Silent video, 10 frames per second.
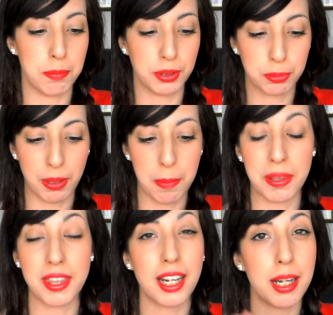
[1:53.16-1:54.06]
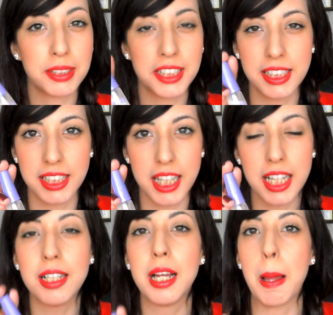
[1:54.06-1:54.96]
pues para empezar la base de
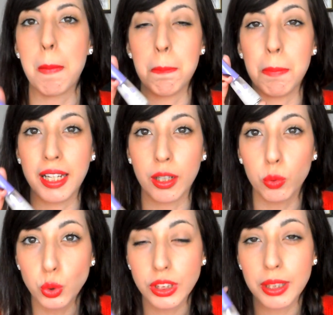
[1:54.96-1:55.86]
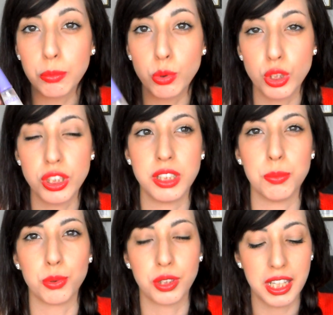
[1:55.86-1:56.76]
seda me gusta
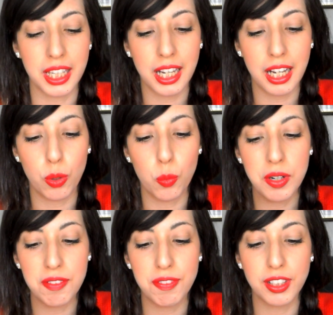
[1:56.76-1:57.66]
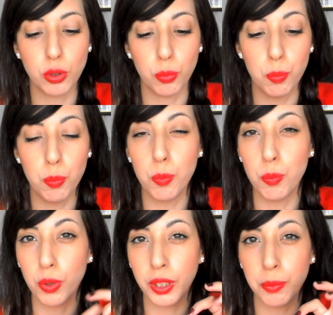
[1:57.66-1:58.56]
muchísimo, te deja un efecto
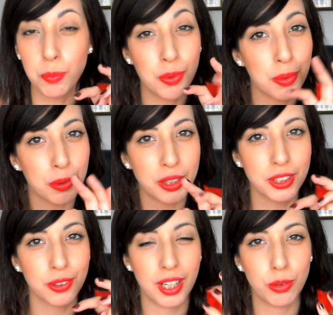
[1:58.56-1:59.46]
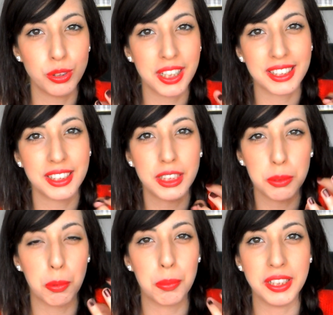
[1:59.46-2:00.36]
muy, muy bonito en la uña, así
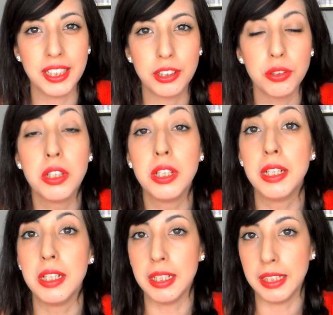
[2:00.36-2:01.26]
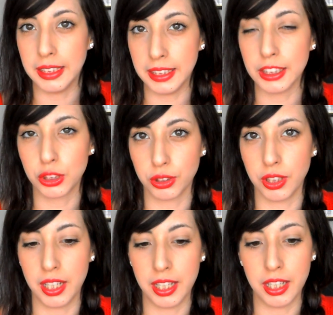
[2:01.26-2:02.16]
tipo brillito, y es
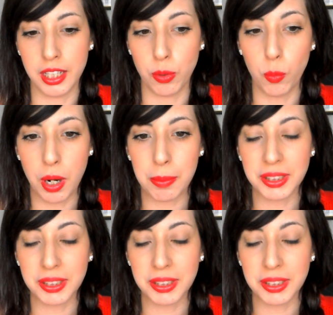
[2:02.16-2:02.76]
eh, una